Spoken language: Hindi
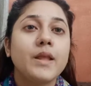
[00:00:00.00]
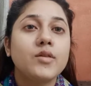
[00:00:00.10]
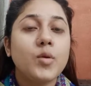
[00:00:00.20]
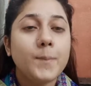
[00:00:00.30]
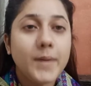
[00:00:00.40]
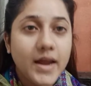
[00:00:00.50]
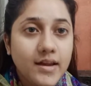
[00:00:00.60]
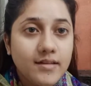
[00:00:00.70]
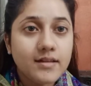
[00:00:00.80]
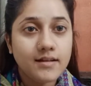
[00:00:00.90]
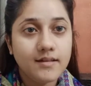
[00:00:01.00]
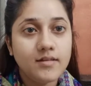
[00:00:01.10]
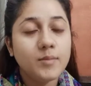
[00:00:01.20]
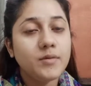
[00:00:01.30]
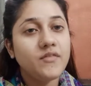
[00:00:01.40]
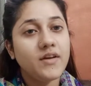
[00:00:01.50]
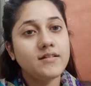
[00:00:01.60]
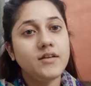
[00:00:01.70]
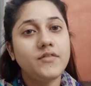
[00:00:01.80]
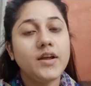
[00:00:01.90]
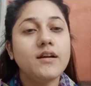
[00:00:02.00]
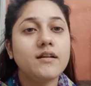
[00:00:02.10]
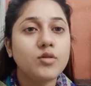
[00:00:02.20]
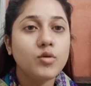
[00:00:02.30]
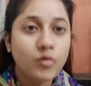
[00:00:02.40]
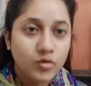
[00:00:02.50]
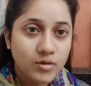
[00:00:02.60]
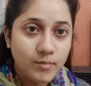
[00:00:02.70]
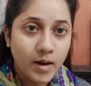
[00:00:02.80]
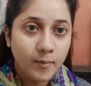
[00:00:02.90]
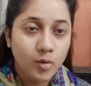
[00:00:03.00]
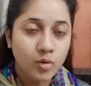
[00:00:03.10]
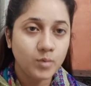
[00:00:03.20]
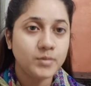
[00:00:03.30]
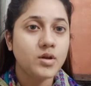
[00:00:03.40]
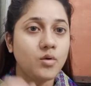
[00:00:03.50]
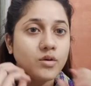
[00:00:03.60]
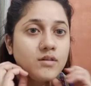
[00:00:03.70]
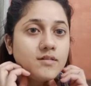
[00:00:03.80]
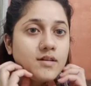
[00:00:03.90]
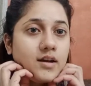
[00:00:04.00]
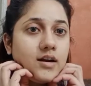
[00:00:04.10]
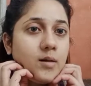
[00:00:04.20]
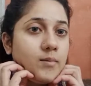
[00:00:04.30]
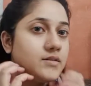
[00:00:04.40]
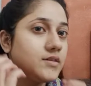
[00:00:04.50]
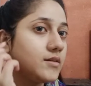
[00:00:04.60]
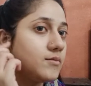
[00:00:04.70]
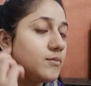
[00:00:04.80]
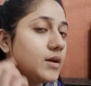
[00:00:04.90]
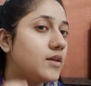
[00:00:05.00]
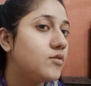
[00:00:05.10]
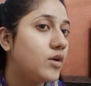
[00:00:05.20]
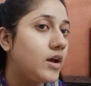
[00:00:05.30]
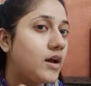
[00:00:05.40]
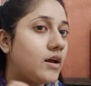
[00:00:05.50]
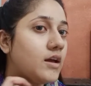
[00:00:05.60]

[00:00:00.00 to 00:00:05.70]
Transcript: तो मैं किस तरह से जी अपनी फेस लिफ्टिंग करती हूँ वो जी मैं आप लोगों को बताऊँगी जिससे कि डबल चीन मेरी जो है